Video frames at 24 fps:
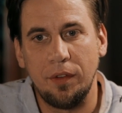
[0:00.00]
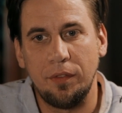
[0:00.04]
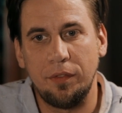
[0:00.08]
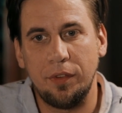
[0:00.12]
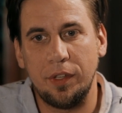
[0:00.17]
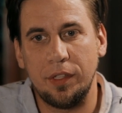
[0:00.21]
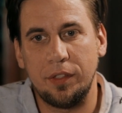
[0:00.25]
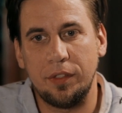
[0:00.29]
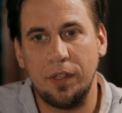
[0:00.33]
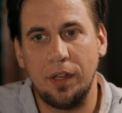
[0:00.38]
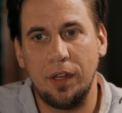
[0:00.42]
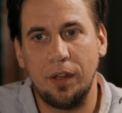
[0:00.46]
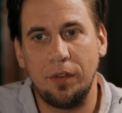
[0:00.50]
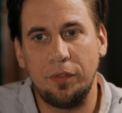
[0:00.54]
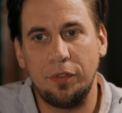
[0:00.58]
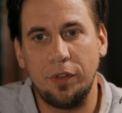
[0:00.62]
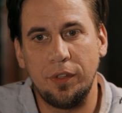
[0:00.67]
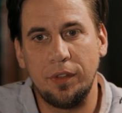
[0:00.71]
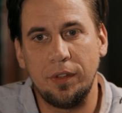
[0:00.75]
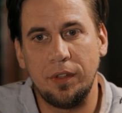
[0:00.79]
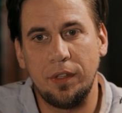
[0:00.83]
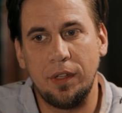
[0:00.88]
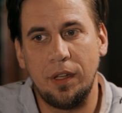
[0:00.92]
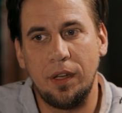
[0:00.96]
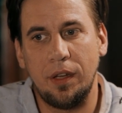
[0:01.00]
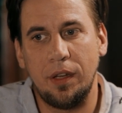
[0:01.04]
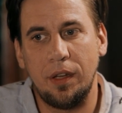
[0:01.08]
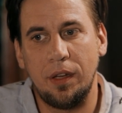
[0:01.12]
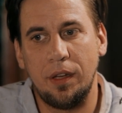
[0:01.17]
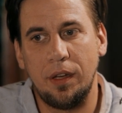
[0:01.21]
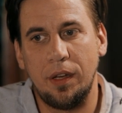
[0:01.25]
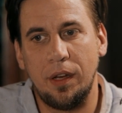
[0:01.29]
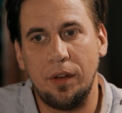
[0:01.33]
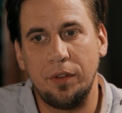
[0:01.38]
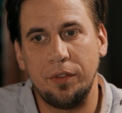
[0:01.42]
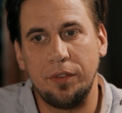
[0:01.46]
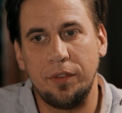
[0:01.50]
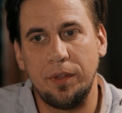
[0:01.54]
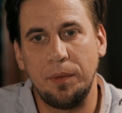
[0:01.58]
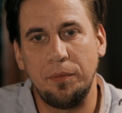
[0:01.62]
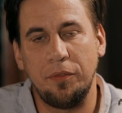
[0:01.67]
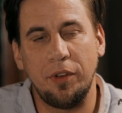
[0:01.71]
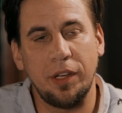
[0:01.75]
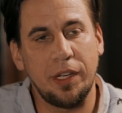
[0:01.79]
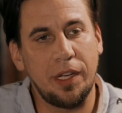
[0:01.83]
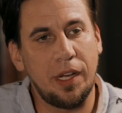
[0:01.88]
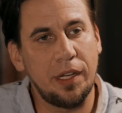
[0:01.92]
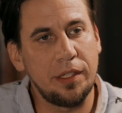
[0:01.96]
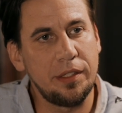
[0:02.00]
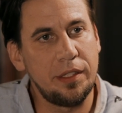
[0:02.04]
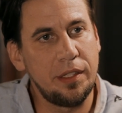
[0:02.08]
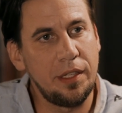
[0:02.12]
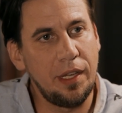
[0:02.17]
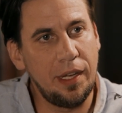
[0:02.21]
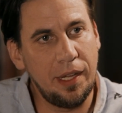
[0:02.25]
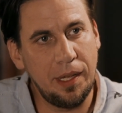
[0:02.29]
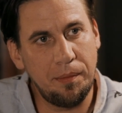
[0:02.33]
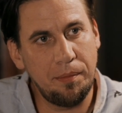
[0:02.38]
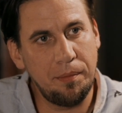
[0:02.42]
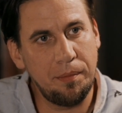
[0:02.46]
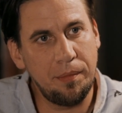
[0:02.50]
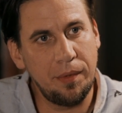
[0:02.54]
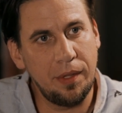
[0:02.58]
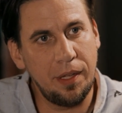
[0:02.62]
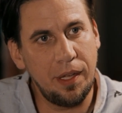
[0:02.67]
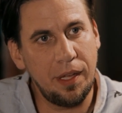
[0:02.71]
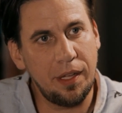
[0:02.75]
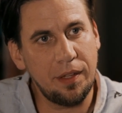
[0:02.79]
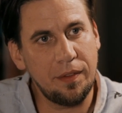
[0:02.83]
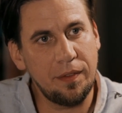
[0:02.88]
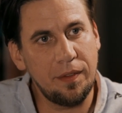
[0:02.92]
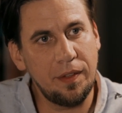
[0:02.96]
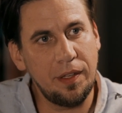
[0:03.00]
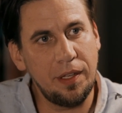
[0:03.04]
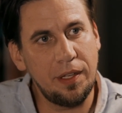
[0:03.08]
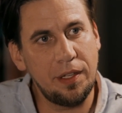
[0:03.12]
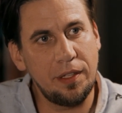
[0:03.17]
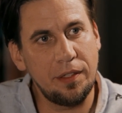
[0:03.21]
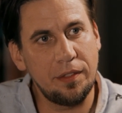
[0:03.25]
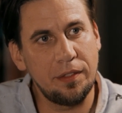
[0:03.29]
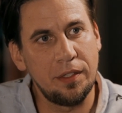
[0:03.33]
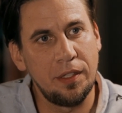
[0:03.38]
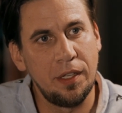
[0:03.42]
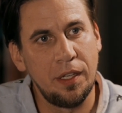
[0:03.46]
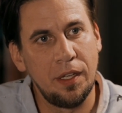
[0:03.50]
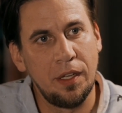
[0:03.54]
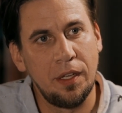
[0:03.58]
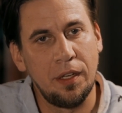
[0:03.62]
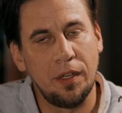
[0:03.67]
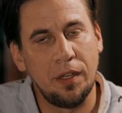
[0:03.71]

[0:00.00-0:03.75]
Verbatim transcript: wird äh, von, äh, aus dem vergangenen Leben erzählt,